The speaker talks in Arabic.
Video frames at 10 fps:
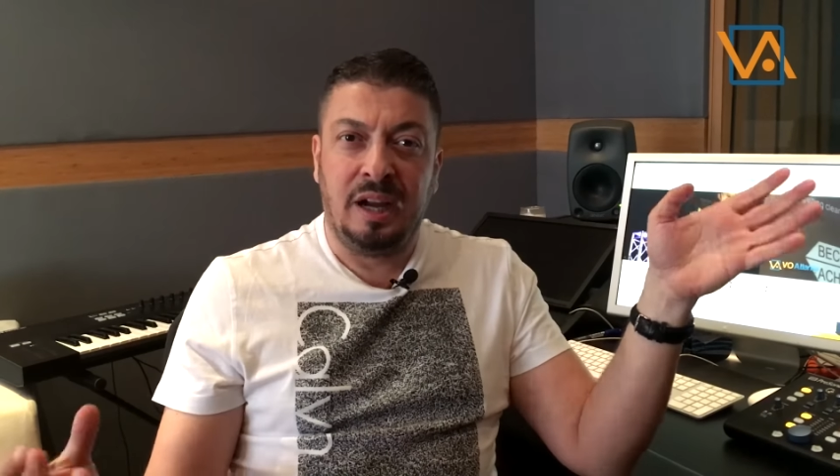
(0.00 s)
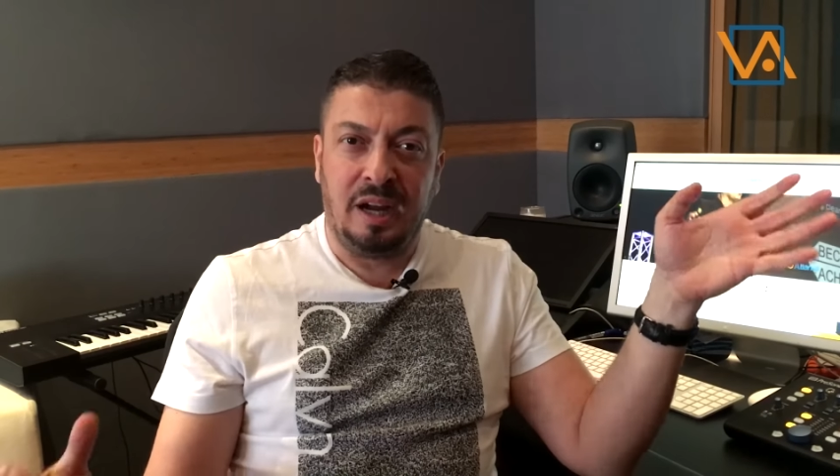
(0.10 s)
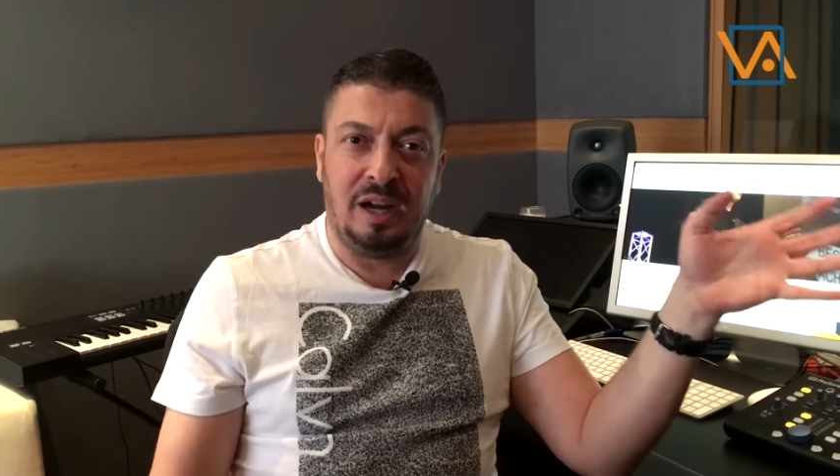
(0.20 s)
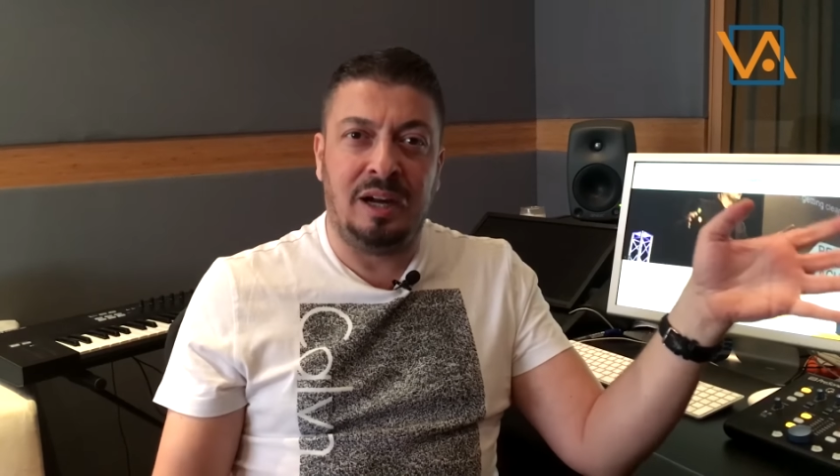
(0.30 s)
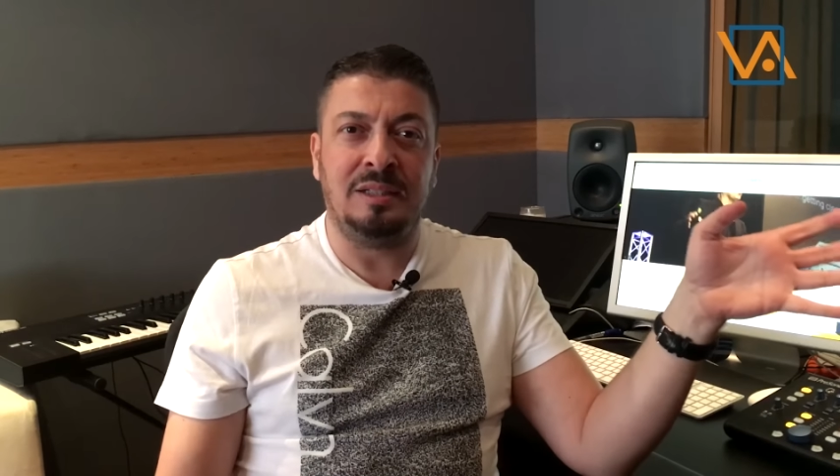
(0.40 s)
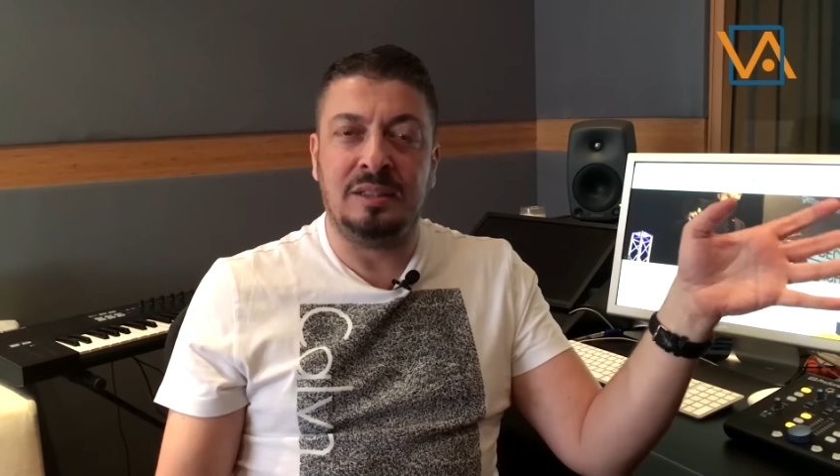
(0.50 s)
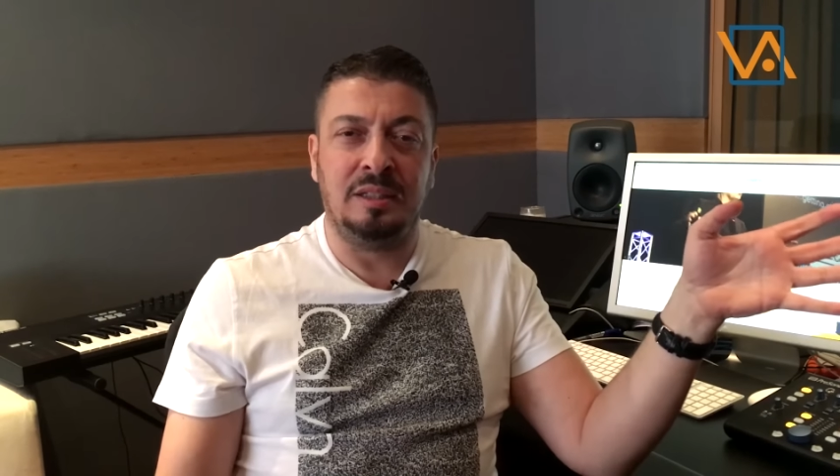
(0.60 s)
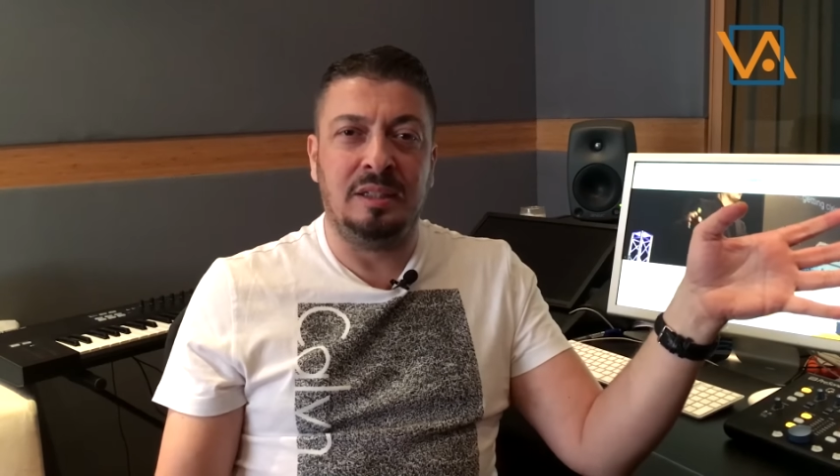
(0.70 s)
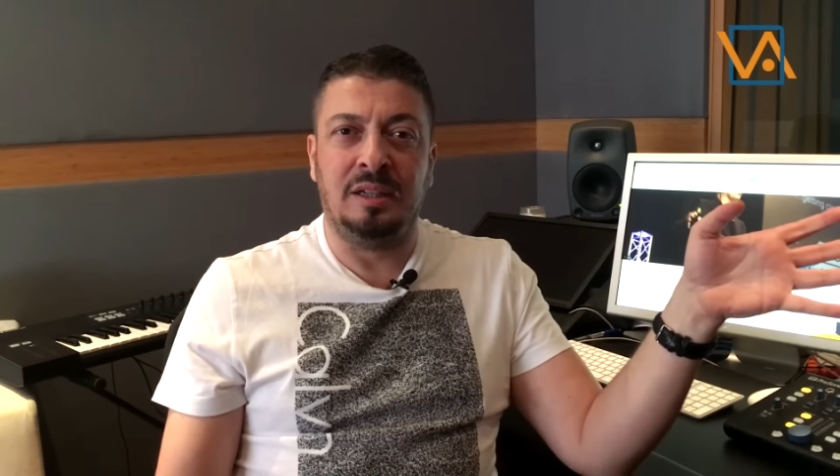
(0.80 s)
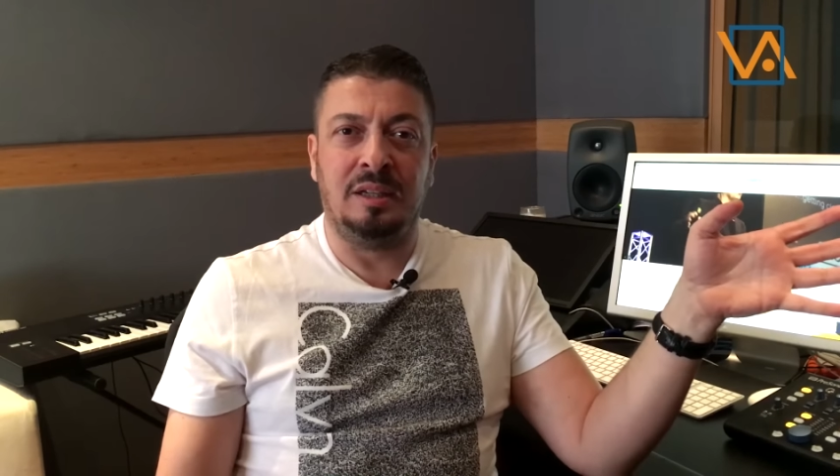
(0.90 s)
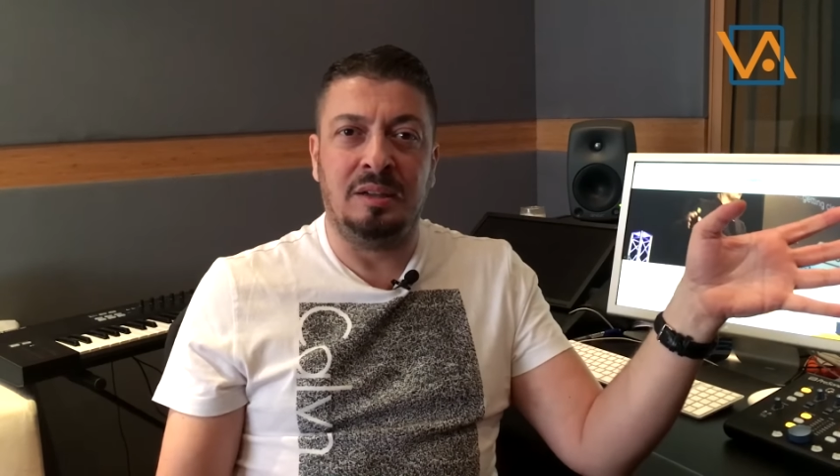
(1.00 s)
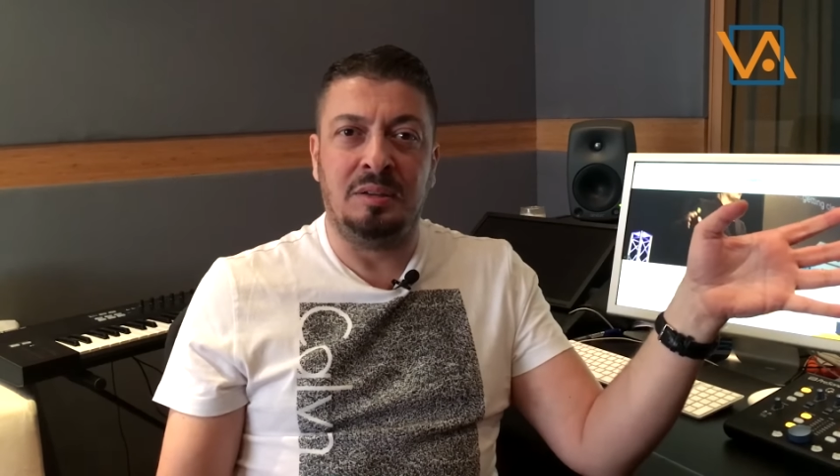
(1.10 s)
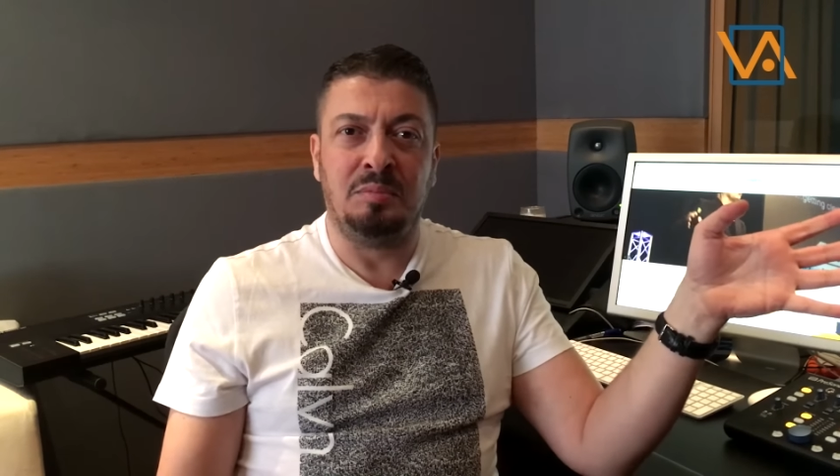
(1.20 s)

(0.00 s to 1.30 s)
حاعطي آه،